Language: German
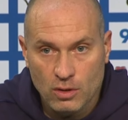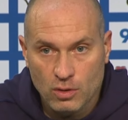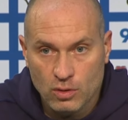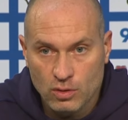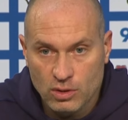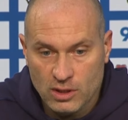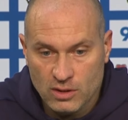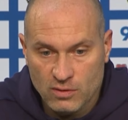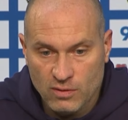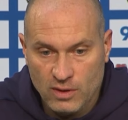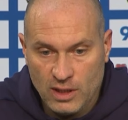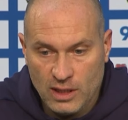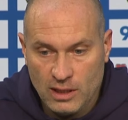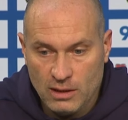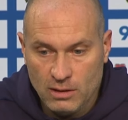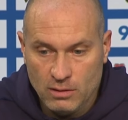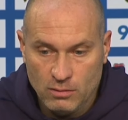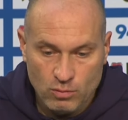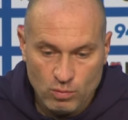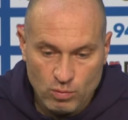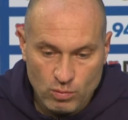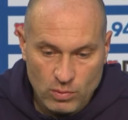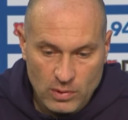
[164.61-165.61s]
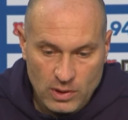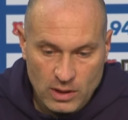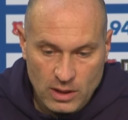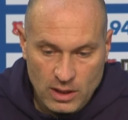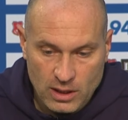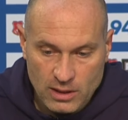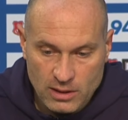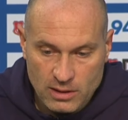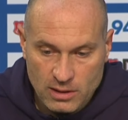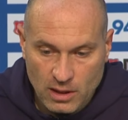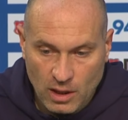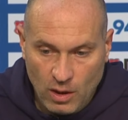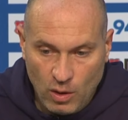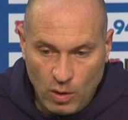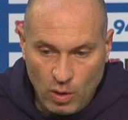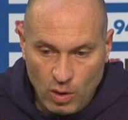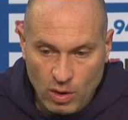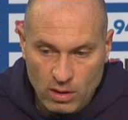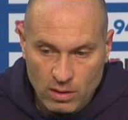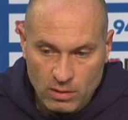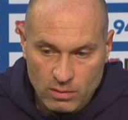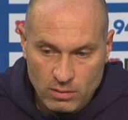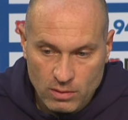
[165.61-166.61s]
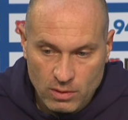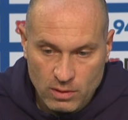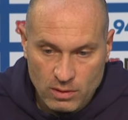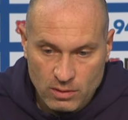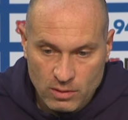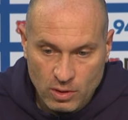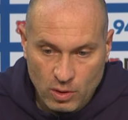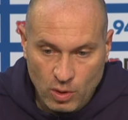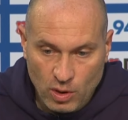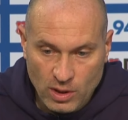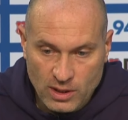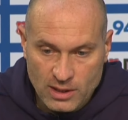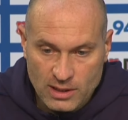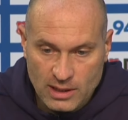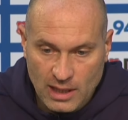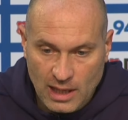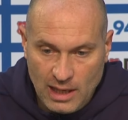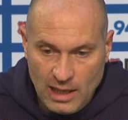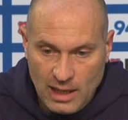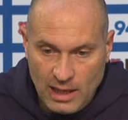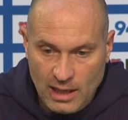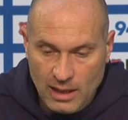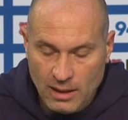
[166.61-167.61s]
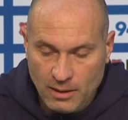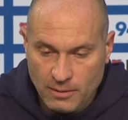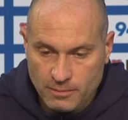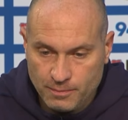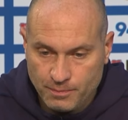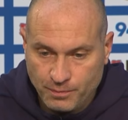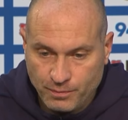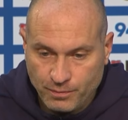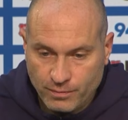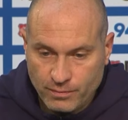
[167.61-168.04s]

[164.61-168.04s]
Und deswegen gilt es auch äh, trotz aller